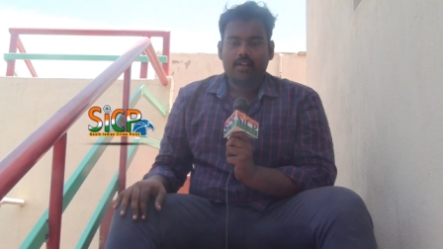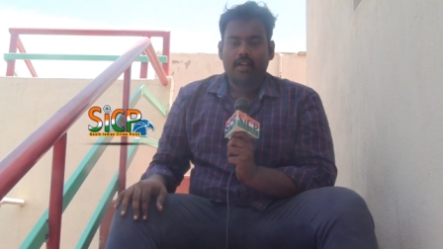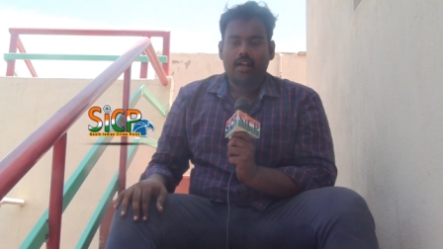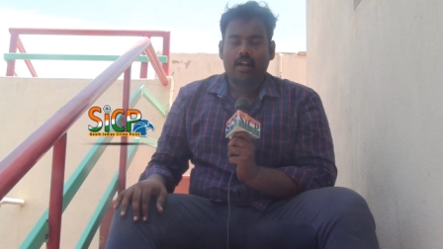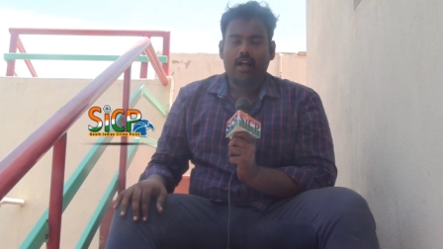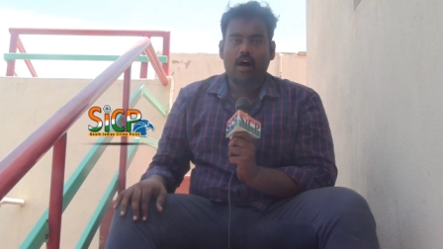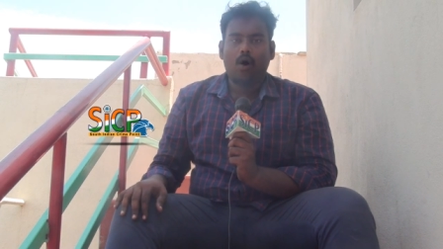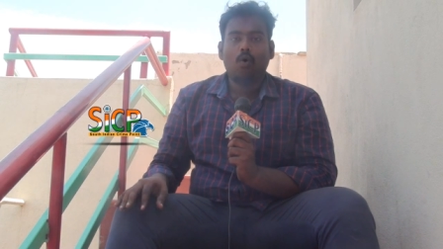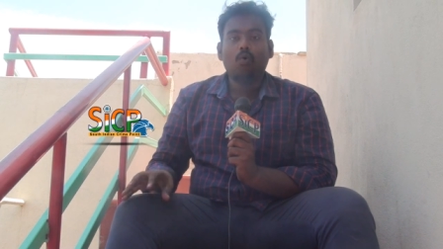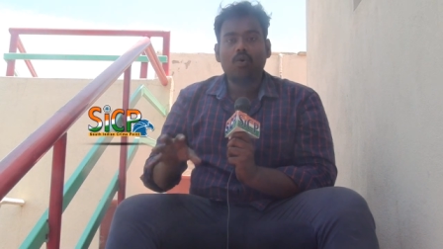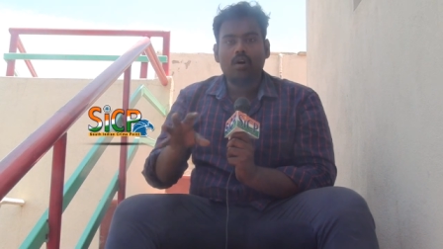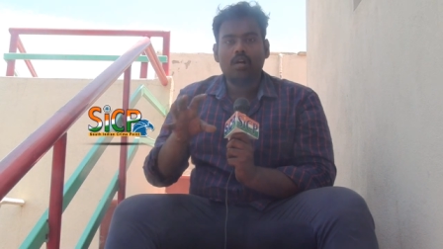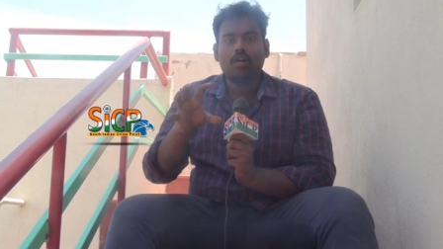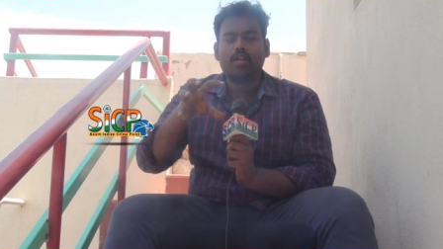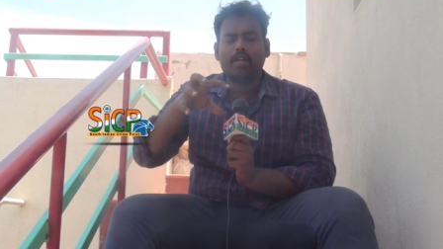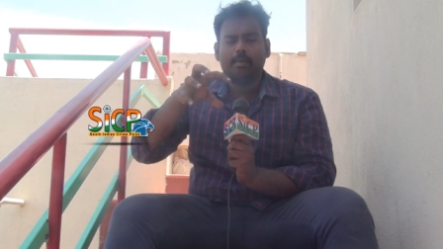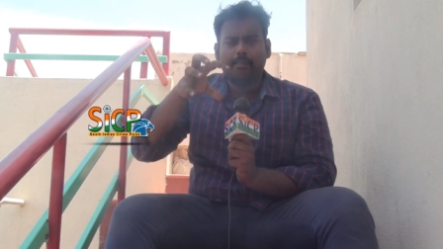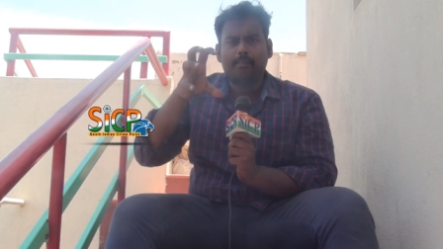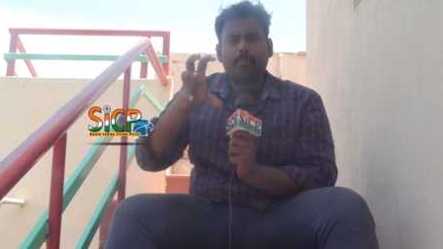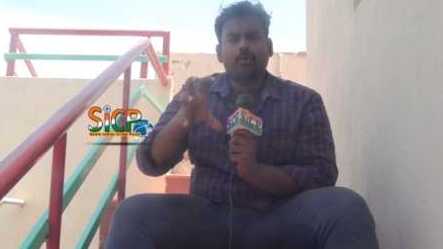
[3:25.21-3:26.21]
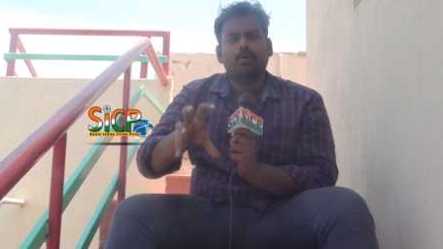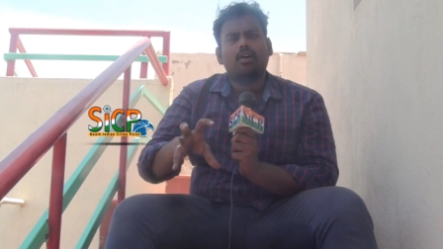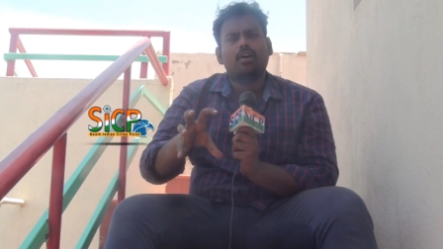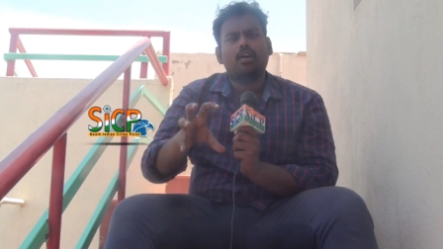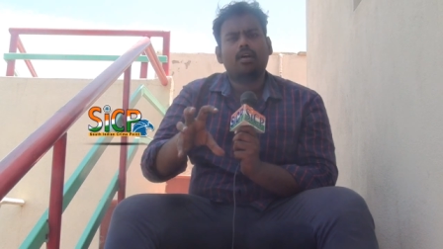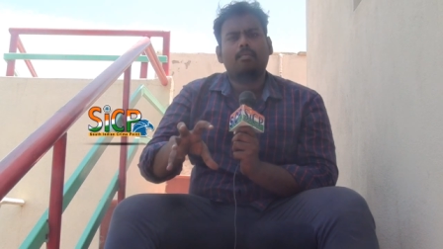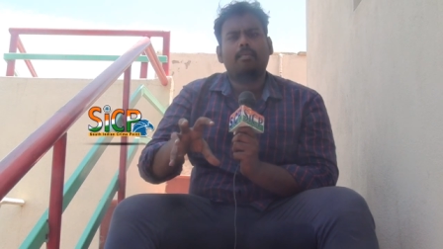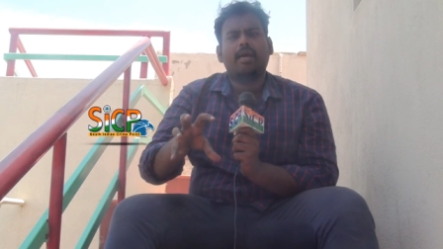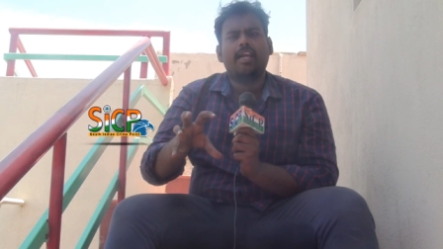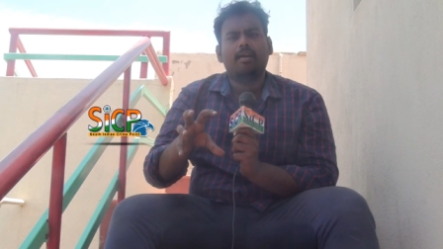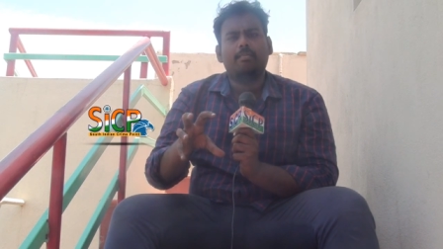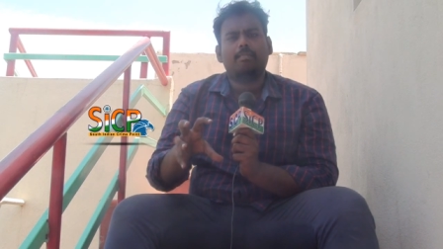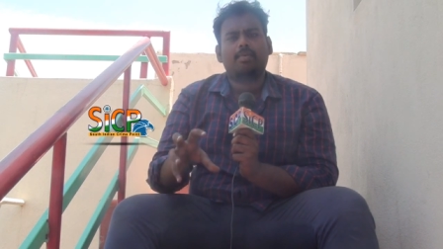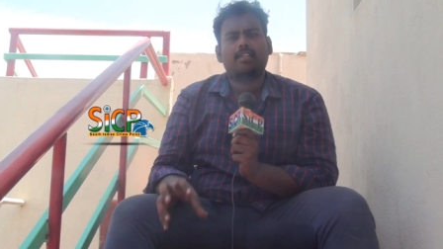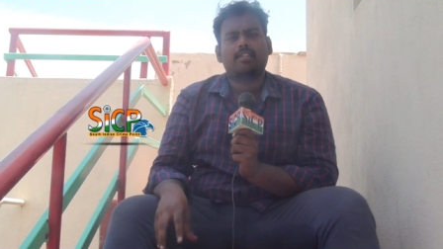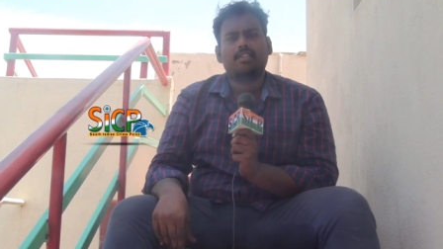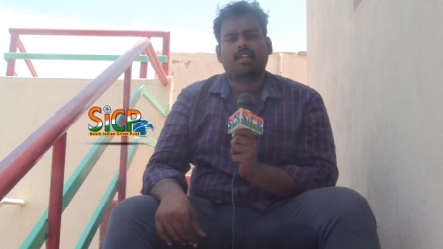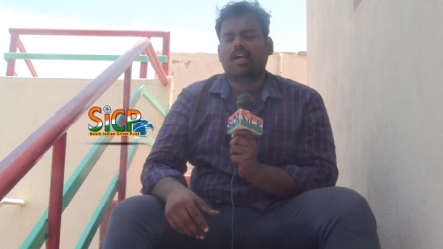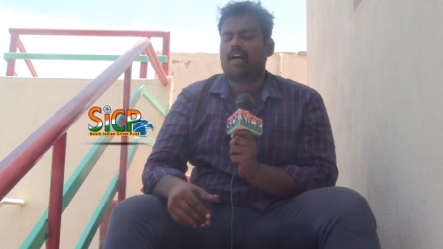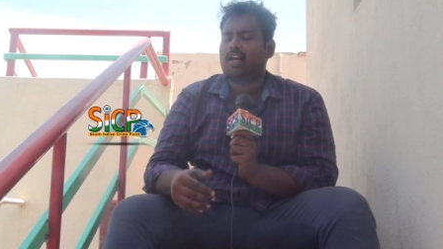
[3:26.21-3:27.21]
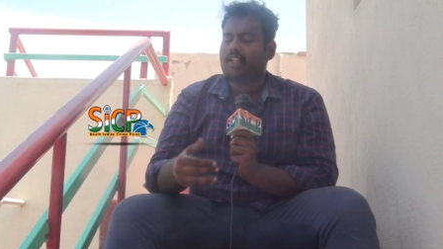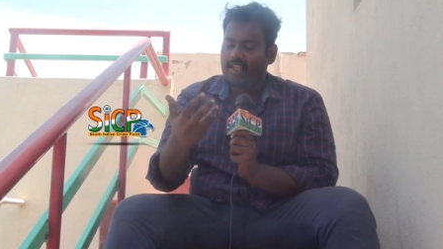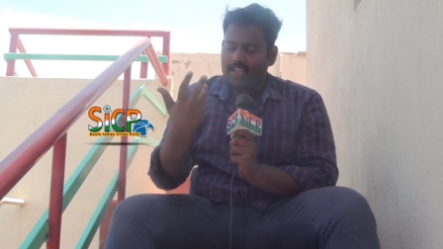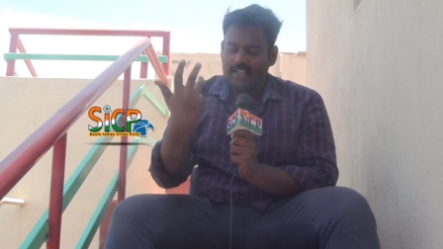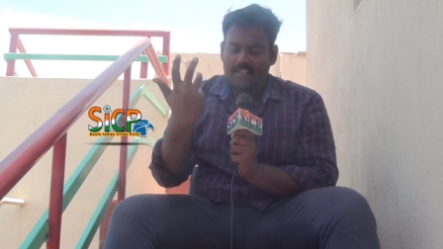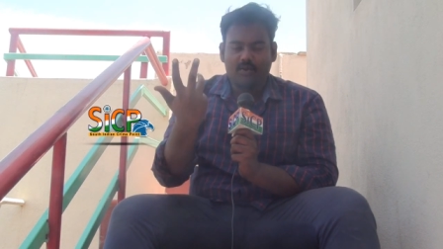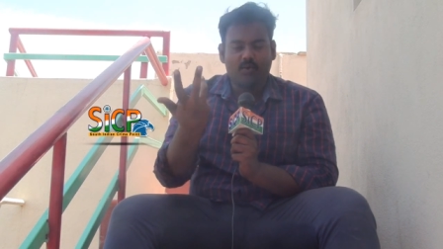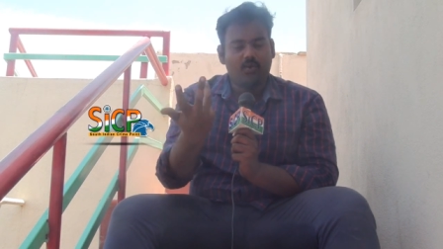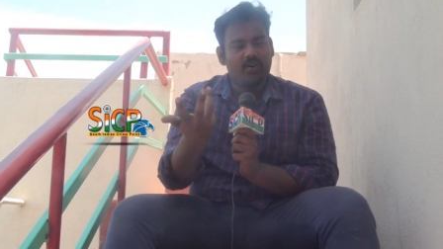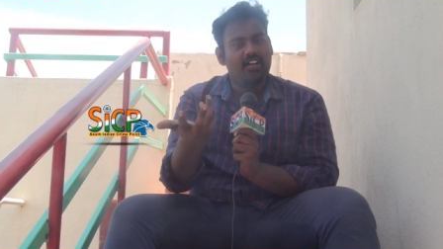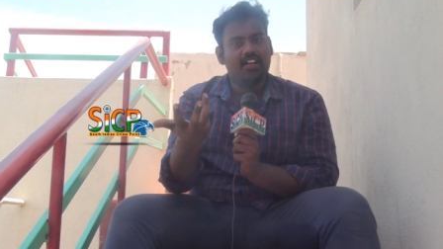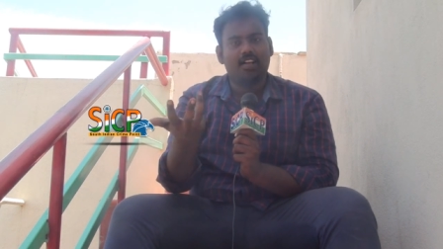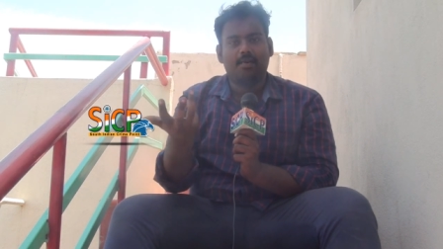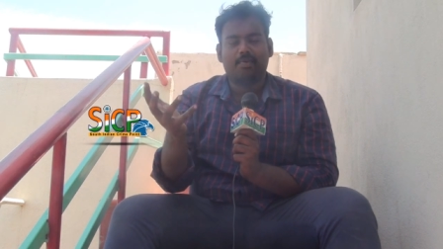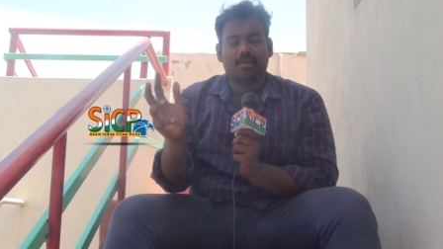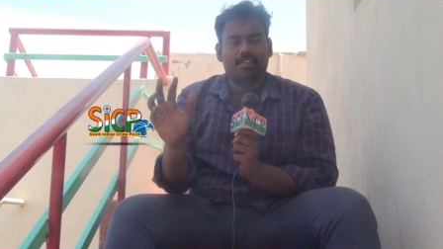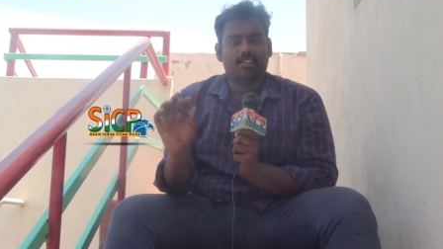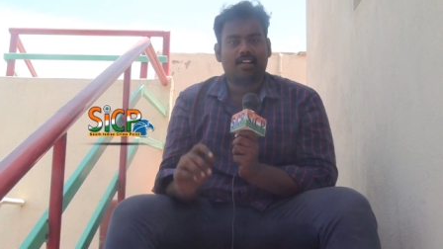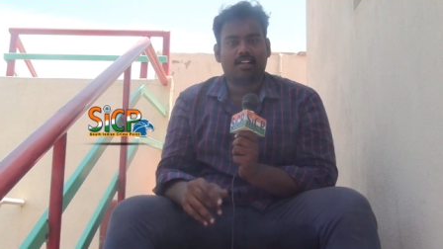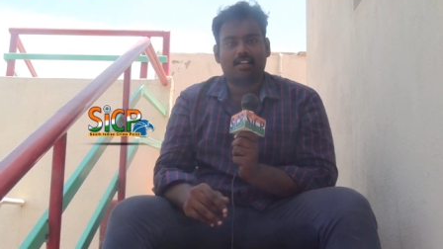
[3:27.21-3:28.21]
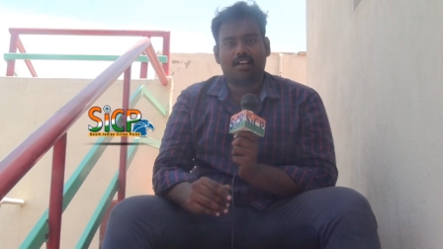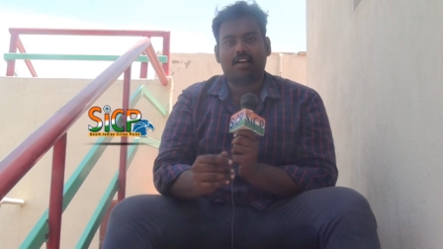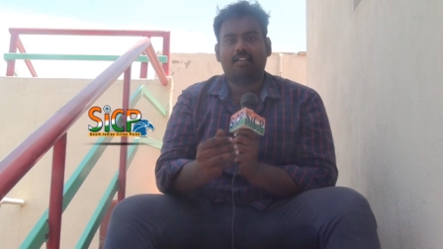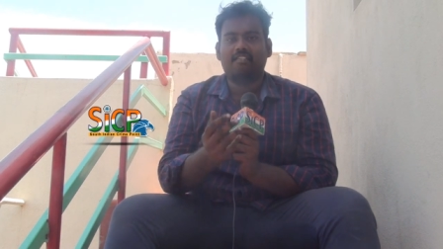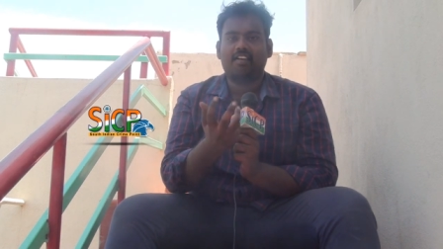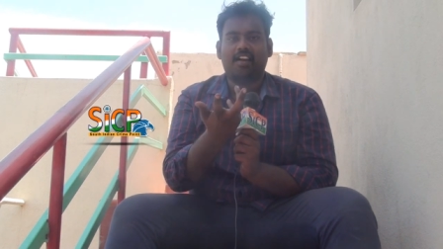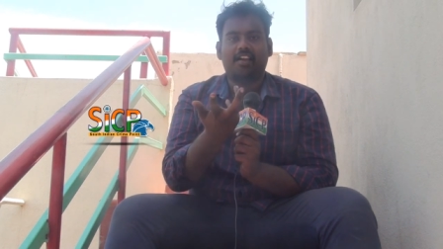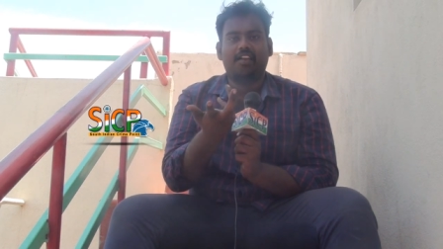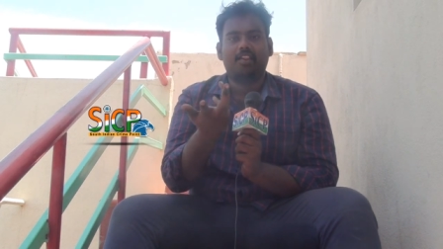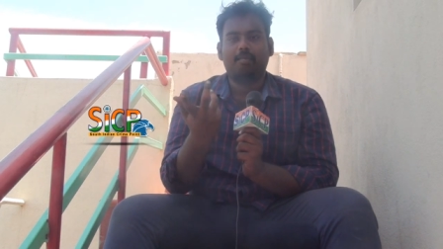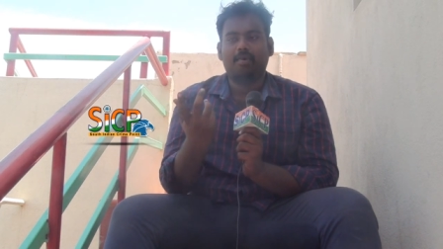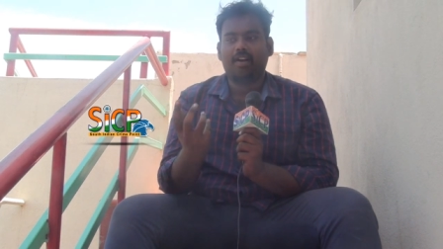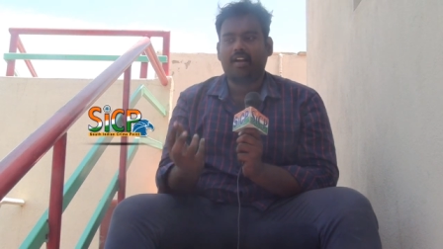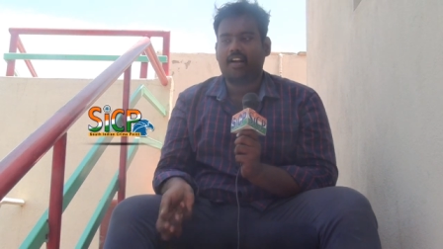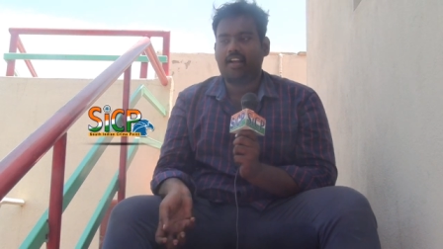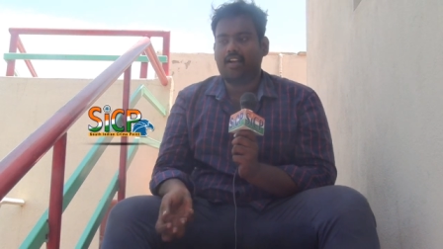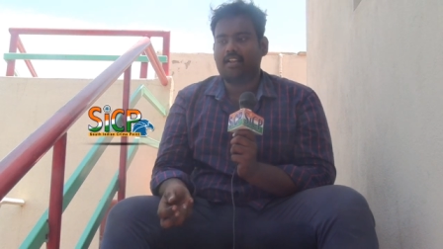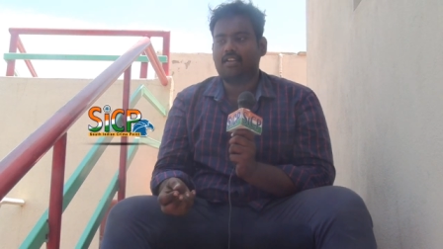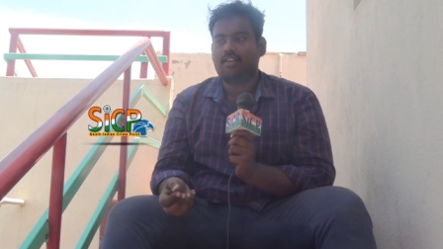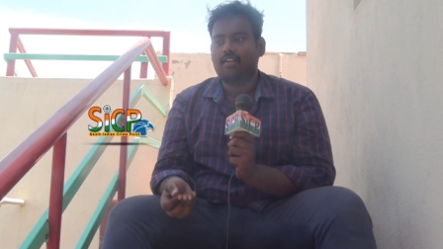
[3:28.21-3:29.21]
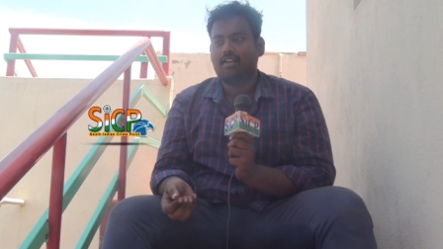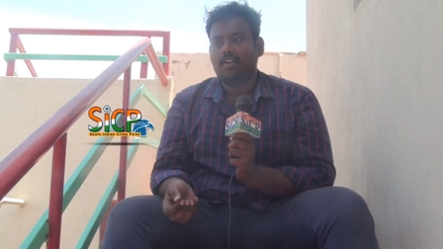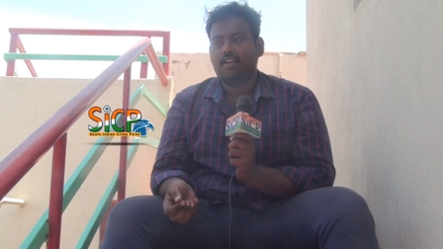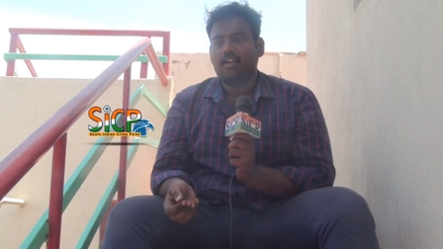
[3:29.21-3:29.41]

ஏன்னா அவங்களுக்கு இப்போ இருக்கிற மெயின் பிரச்சனை அதே குடிநீர் பிரச்சனை தான் வேறு எதுவுமே கிடையாது